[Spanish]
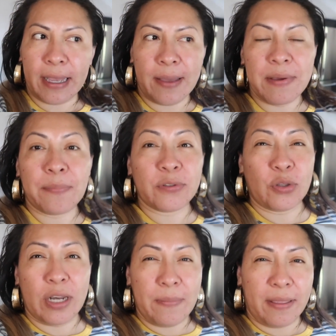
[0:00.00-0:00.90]
Allá mi
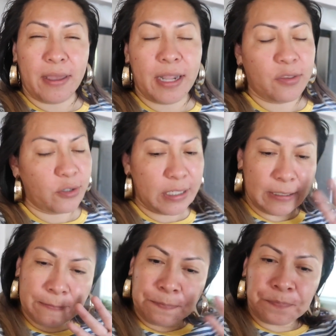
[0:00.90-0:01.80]
esposo tiene madera,
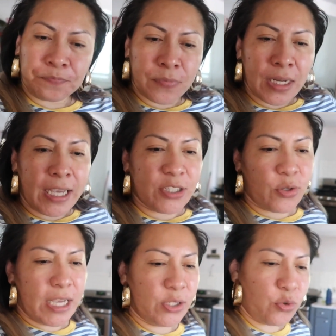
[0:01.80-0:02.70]
entonces
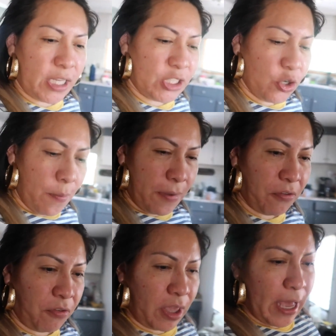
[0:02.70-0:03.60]
eso ya es un hecho.
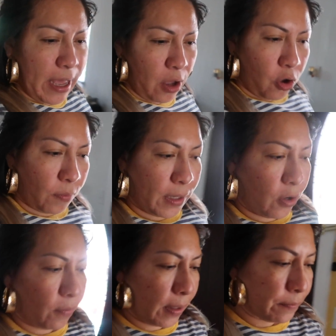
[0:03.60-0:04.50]
Me fui a Hobby
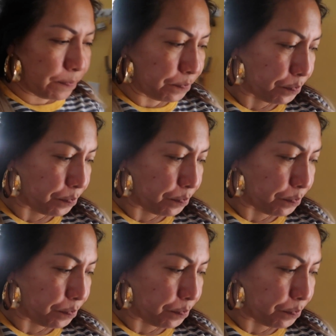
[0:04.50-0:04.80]
Lobby